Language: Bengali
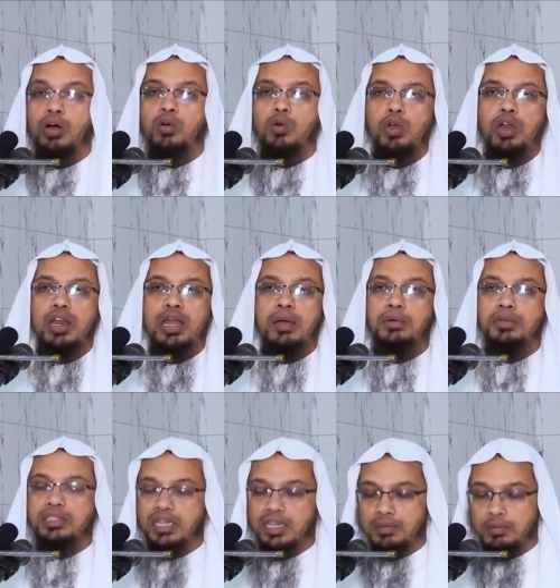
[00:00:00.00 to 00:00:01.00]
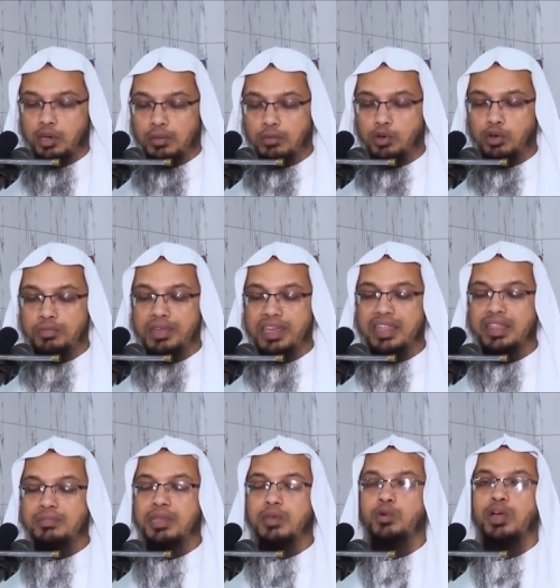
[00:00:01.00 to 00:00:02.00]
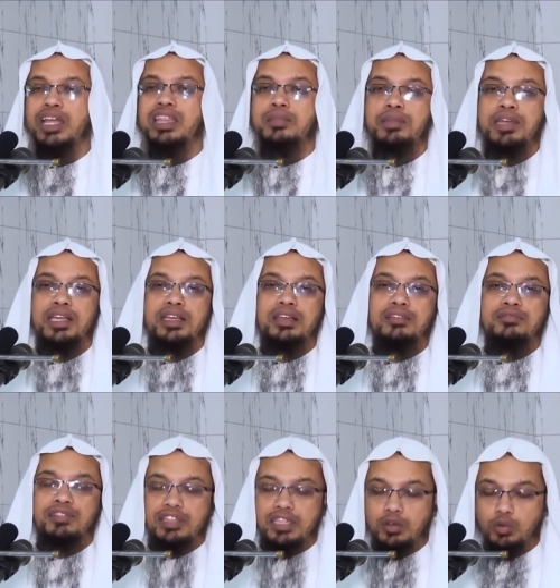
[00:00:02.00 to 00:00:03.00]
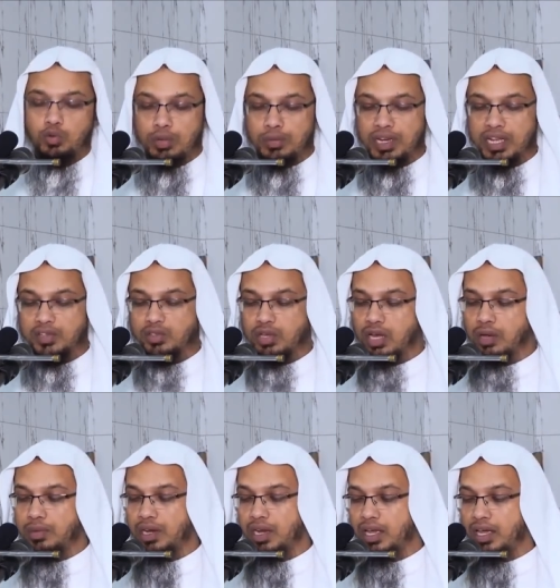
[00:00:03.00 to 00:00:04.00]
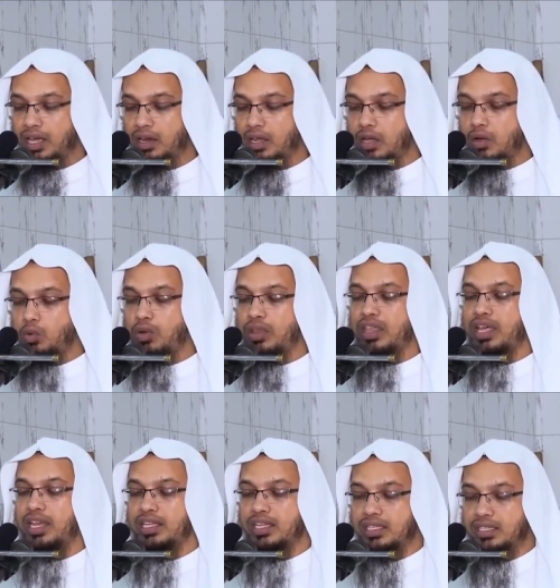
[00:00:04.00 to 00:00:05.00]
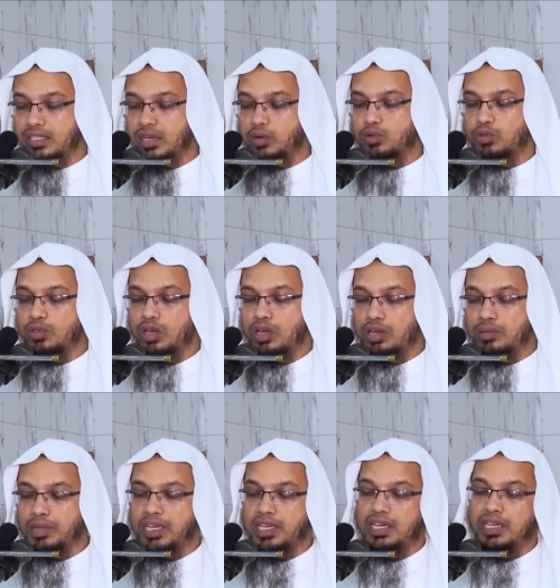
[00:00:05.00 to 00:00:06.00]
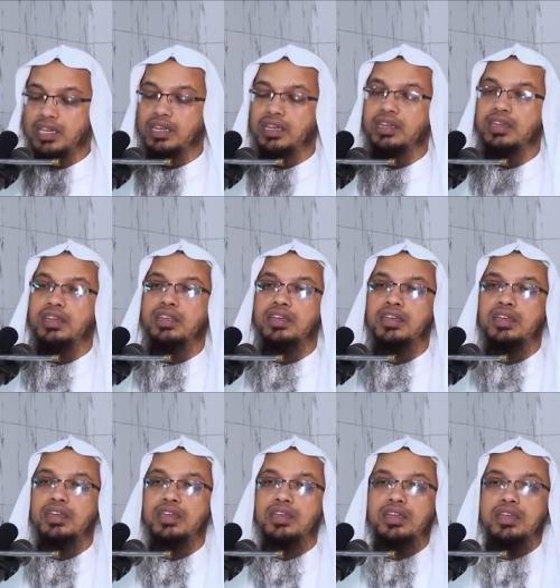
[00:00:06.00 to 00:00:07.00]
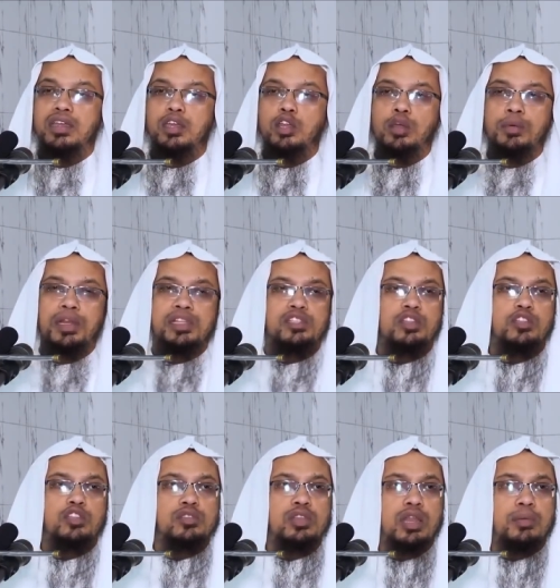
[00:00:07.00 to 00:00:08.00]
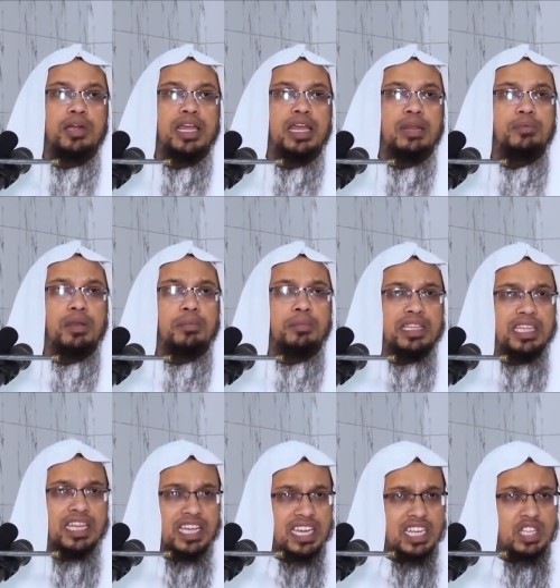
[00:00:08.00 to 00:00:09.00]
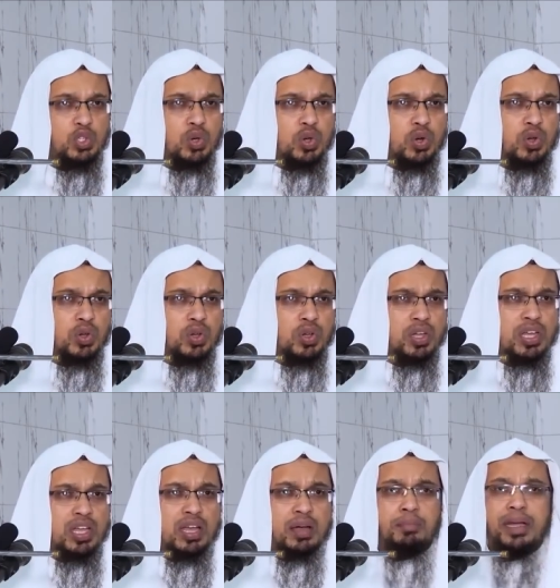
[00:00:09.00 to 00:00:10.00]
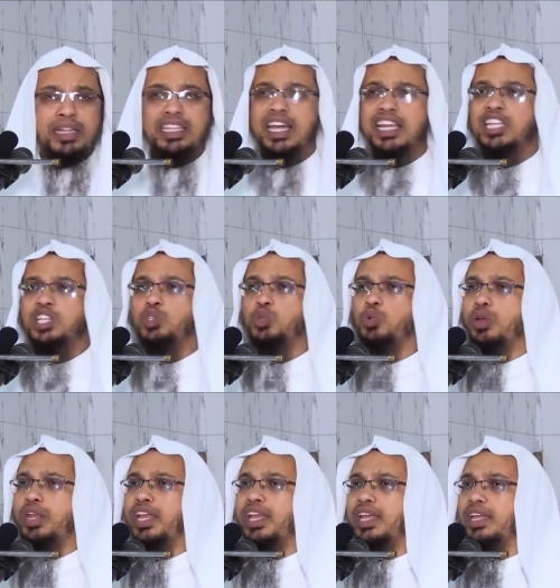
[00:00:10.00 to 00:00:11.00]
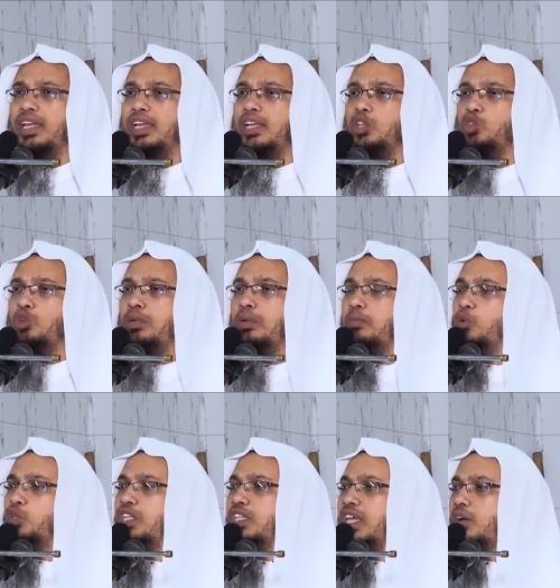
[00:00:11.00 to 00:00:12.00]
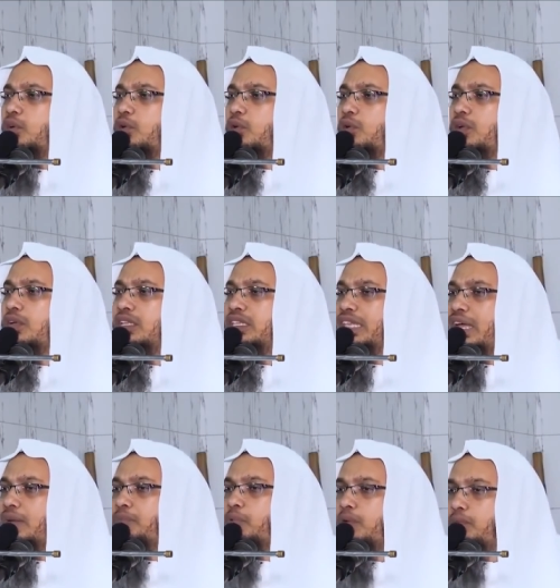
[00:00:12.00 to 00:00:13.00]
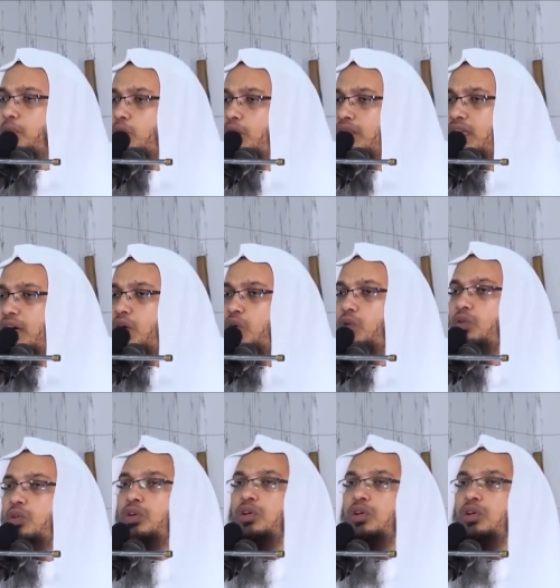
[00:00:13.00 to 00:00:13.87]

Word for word: ওকুল এবং তাকে বলো বুক বি ইসমি ওয়া ইসমিক ফাতাকুন মিন আসহাবিন নার ওয়াদালিকা জাযাউজ জালিমিন নবী আলাইহিস এরপরে মাথাকে নিচু করো মাথা নিচু করে তুমি বসে থাকো তারপরে বলে দাও